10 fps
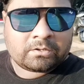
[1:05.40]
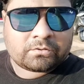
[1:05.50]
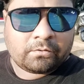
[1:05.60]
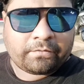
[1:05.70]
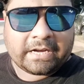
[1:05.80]
हैं
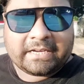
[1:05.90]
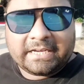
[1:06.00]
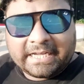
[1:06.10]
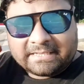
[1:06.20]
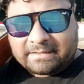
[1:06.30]
सो
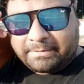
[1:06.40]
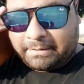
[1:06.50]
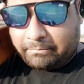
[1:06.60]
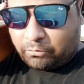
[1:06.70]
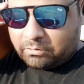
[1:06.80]
फाइनली गाइज अभी
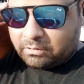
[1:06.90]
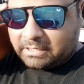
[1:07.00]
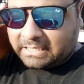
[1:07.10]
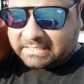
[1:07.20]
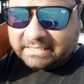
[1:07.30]
हम लोग
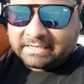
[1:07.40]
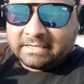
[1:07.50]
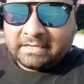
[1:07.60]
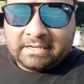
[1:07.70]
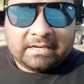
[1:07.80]
घर से
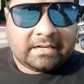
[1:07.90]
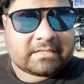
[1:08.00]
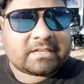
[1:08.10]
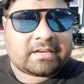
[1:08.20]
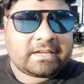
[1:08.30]

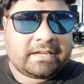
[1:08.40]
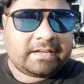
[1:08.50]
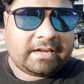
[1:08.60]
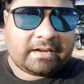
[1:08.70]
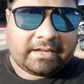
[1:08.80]
लंच करके
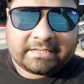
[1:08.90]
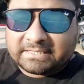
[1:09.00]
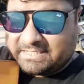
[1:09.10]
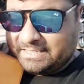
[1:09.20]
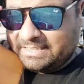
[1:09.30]
यहाँ
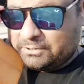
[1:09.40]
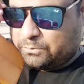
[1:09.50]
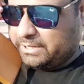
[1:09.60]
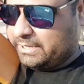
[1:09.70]
एजेंसी आ चुके